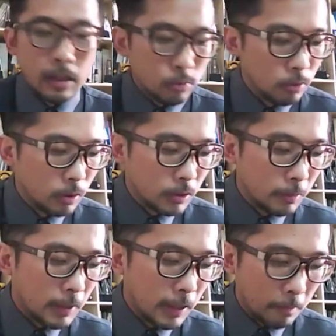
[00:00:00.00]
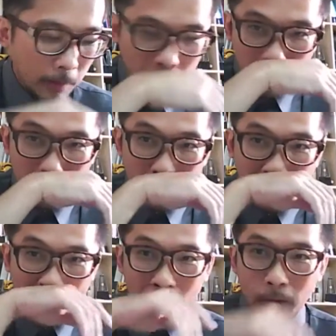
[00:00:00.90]
好，如果有特别来宾，改
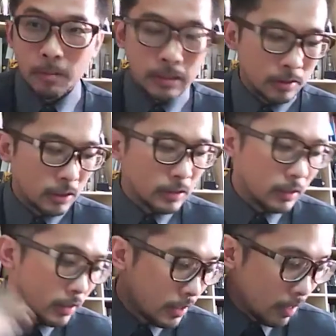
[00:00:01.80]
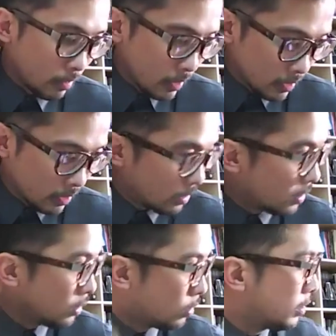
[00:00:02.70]
天改天我们找成成哥好了啦，成
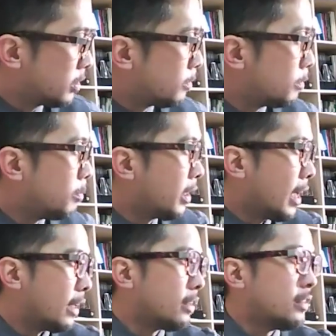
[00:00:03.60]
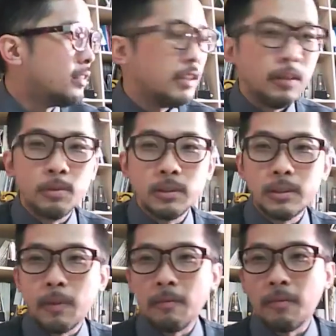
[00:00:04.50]
成哥都一直没来，也不
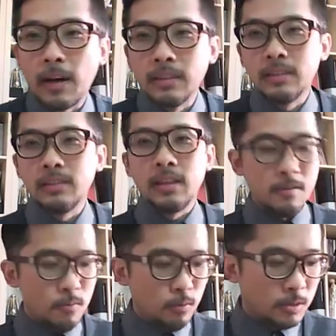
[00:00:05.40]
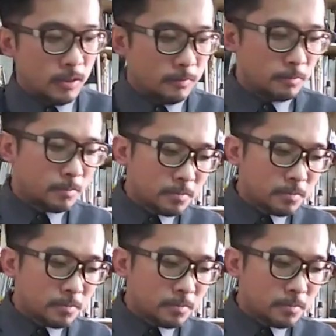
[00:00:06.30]
是办法，一直在荧幕前。